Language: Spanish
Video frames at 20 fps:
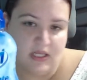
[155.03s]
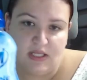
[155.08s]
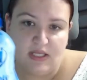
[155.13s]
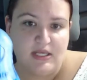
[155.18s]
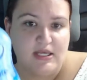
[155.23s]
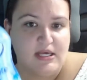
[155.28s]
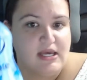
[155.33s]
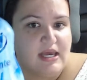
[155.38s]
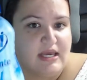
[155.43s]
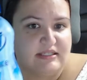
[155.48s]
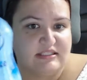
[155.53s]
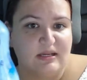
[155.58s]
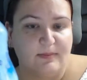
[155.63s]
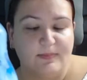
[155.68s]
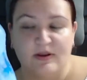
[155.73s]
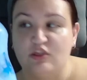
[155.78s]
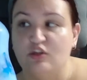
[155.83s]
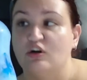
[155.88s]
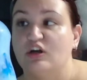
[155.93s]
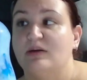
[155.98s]
Es el
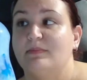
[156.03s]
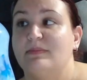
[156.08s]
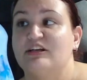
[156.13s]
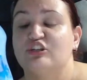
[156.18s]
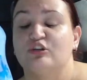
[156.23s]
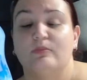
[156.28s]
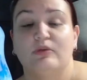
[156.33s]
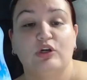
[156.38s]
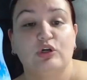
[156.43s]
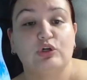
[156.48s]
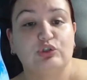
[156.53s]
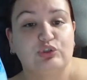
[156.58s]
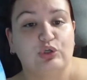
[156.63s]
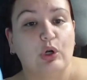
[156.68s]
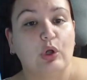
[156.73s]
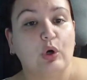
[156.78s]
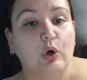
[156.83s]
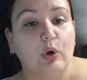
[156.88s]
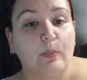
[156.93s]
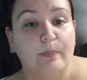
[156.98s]
precio que más o menos yo lo
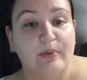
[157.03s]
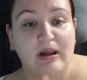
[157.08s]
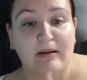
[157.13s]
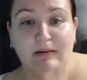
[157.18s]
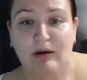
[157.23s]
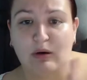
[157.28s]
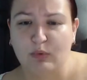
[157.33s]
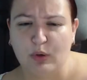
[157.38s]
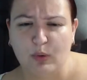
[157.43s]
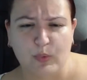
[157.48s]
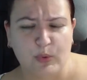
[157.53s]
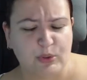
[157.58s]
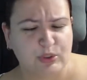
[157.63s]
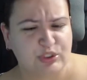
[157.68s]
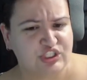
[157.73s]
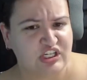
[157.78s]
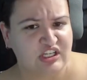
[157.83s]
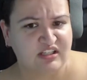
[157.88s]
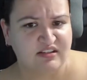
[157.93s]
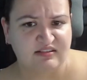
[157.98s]
compraba,
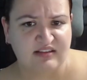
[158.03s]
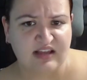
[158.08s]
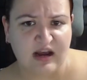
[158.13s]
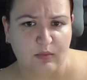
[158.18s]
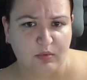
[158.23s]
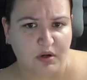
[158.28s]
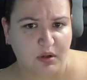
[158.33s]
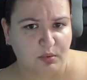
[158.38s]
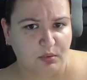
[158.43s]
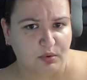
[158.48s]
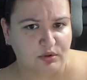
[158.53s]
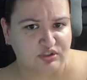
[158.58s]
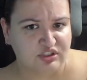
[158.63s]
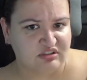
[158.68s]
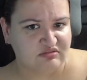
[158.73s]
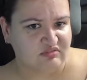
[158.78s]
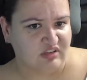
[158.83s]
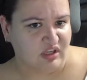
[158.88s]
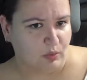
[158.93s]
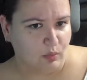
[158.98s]
1,80€,
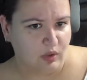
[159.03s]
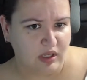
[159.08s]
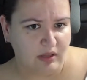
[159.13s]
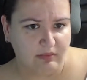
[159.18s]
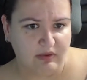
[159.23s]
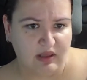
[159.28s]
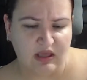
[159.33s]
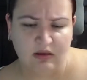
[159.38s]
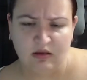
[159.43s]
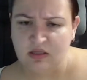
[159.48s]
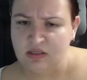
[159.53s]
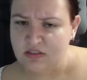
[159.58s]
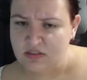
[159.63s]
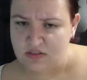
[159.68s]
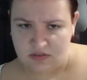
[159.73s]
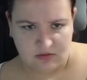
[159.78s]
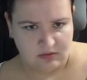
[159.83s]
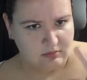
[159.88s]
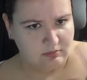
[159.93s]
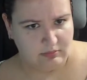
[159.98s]
1,89€.
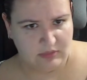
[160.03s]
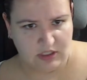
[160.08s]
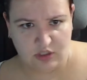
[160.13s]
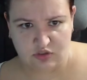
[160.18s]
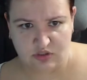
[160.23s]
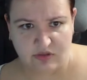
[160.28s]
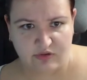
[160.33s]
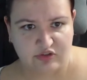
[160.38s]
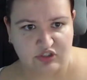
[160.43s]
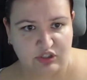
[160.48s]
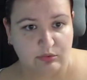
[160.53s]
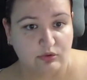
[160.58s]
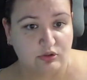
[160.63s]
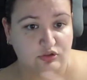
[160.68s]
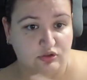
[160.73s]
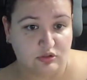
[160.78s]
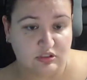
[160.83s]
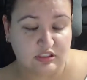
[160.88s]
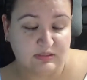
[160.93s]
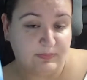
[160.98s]
Menos de 2 euros yo
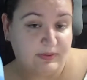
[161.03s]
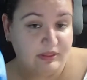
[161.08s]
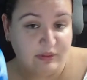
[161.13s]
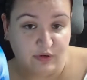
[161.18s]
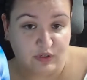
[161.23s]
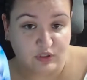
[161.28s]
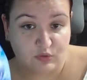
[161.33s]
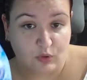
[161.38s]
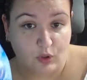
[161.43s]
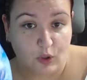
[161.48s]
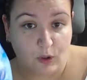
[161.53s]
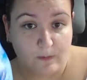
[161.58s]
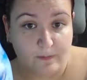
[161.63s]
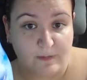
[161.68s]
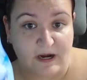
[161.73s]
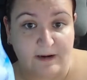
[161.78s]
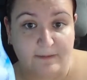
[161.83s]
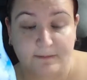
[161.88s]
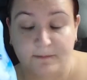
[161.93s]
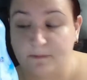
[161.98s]
es el precio que suelo
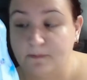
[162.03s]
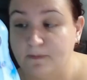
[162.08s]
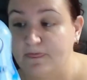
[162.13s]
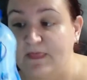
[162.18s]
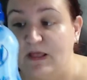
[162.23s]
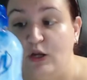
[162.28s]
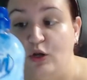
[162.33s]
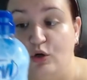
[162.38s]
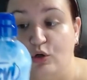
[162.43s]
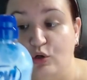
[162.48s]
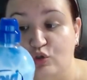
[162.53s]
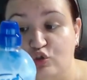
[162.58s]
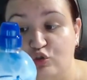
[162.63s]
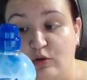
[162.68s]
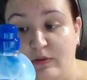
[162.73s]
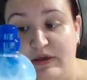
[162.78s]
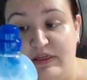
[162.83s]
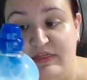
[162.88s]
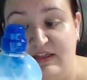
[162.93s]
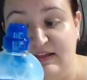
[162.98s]
comprar los
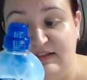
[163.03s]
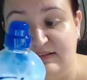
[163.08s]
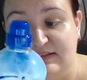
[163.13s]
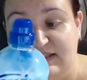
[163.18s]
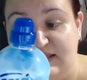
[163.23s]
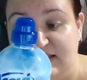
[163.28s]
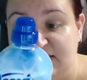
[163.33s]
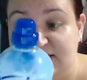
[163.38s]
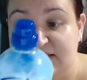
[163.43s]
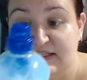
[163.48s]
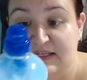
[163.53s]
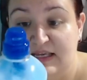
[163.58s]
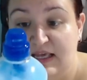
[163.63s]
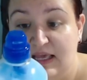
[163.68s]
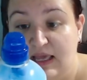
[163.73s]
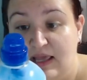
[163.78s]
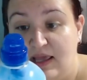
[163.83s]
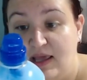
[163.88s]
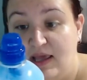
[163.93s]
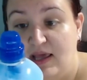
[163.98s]
suavizantes.
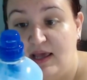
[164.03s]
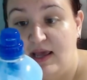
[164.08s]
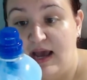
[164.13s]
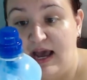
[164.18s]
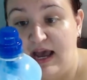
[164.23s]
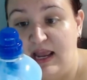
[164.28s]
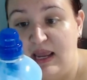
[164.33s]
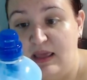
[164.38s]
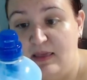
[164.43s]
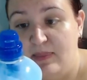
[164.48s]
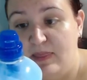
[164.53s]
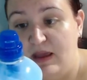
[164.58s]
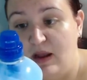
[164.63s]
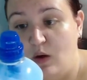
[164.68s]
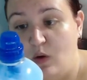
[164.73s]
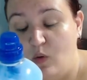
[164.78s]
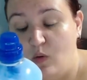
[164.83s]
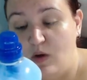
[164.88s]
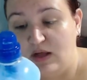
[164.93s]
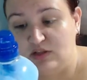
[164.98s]
Hay de
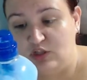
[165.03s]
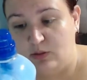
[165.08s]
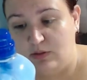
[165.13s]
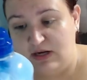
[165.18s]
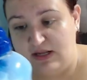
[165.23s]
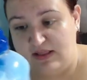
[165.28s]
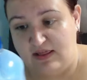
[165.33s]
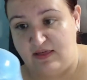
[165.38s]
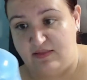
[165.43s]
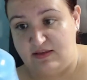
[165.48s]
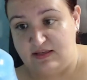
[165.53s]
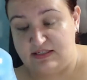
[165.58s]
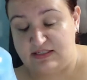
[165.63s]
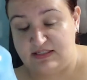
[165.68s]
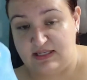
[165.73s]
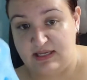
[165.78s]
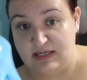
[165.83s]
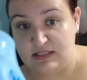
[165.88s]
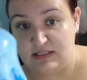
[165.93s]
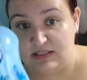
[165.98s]
cuatro variedades.
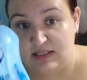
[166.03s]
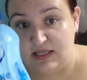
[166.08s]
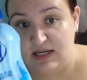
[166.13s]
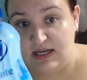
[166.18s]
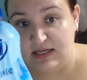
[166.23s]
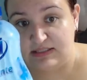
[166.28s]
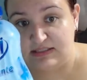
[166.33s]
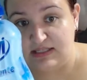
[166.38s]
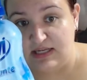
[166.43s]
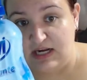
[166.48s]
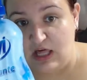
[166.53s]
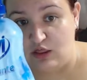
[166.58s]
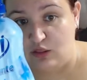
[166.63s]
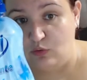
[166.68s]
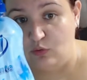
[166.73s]
Este que es el azul,